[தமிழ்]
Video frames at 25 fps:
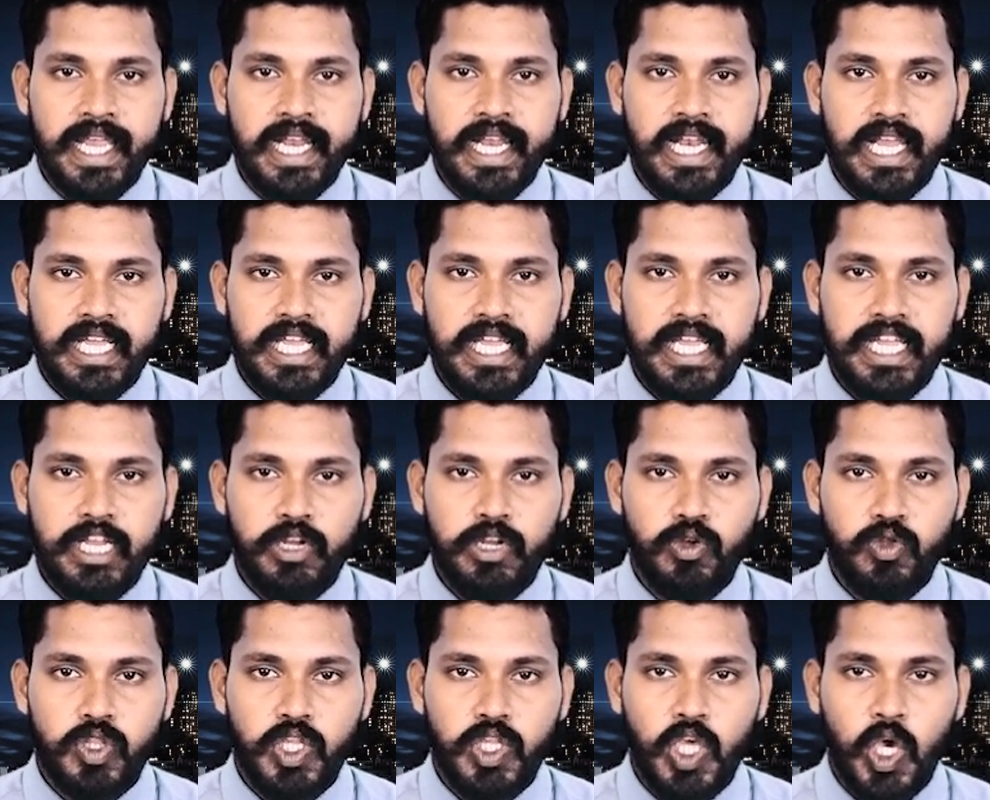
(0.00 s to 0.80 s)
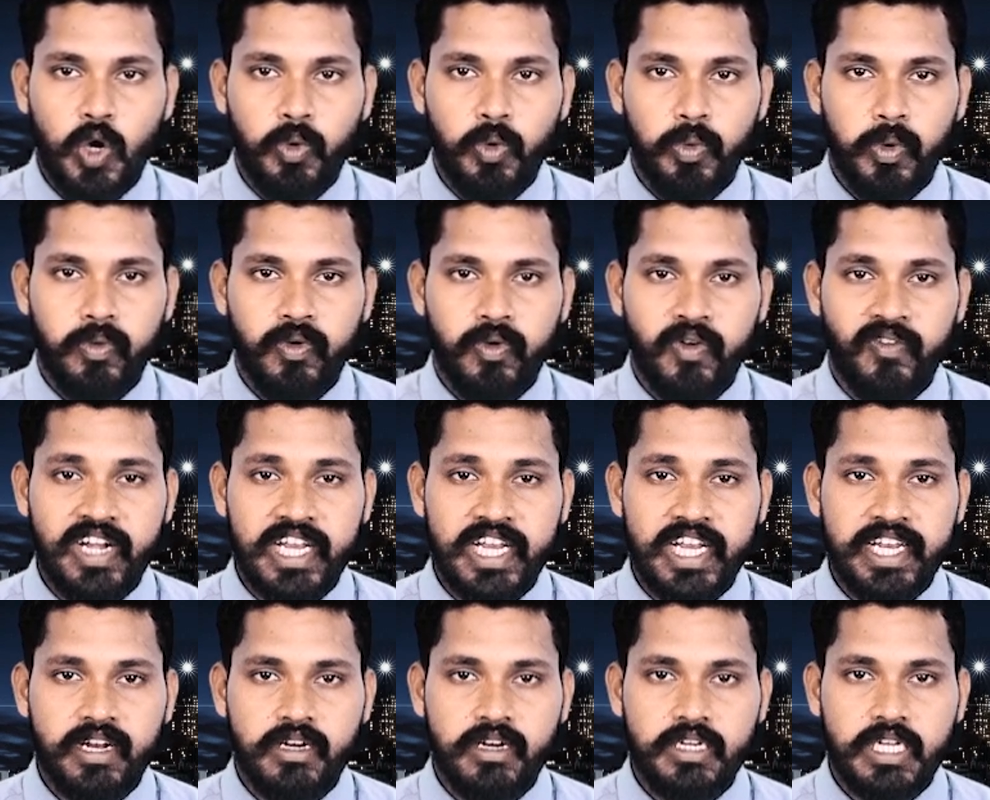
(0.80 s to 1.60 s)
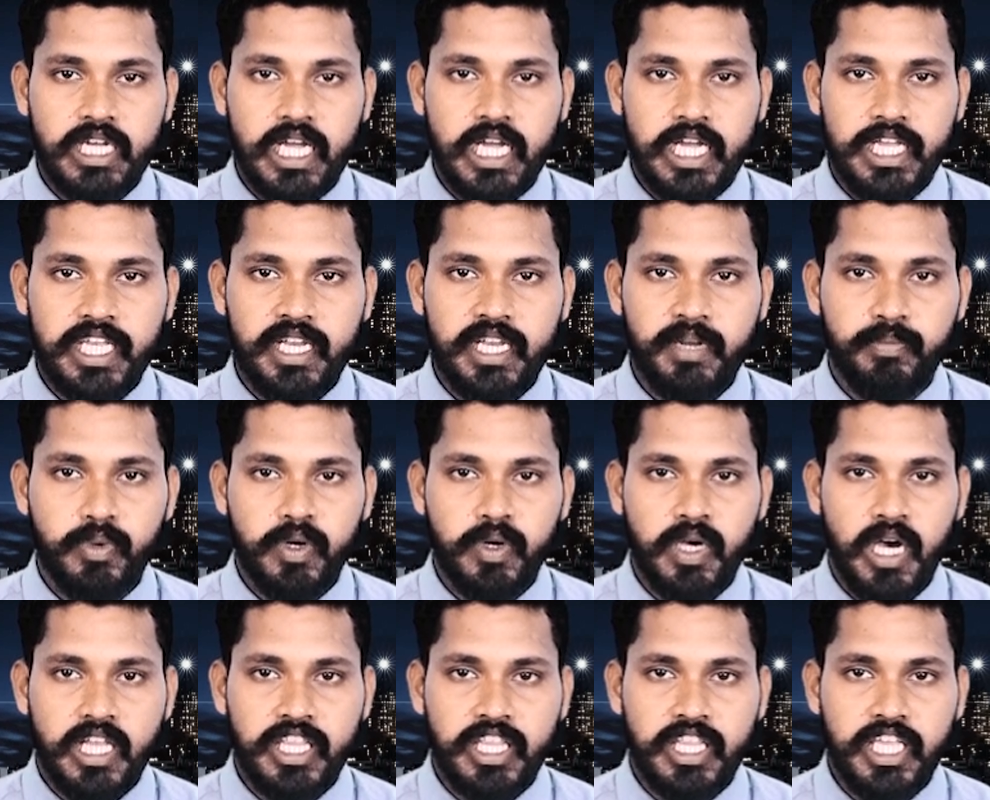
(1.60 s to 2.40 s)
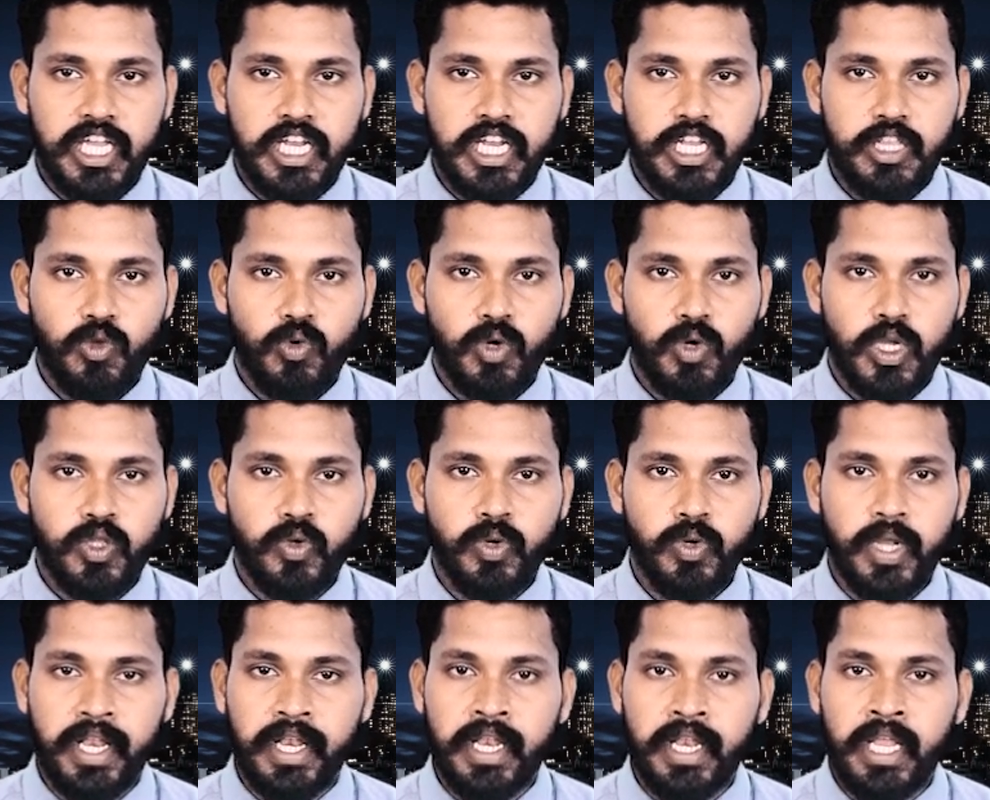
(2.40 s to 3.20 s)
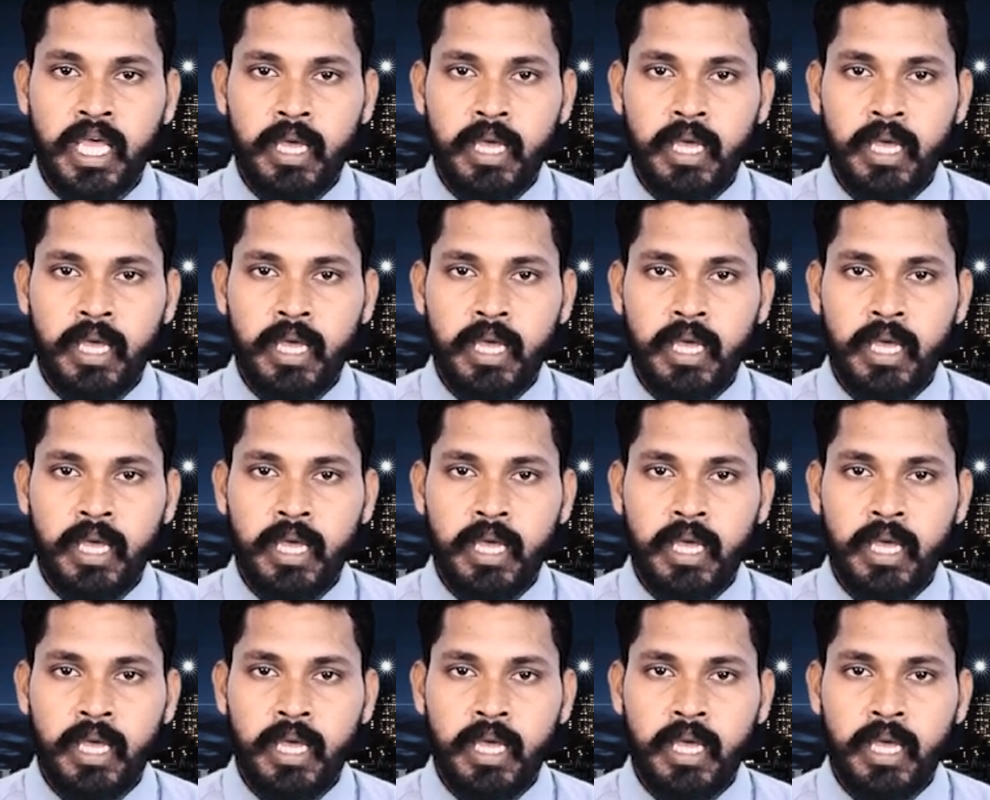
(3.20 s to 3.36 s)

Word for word: இலங்கையின் உத்தியோகபூர்வ வெளிநாட்டு கையிருப்பு அதிகரித்துள்ளதுடன்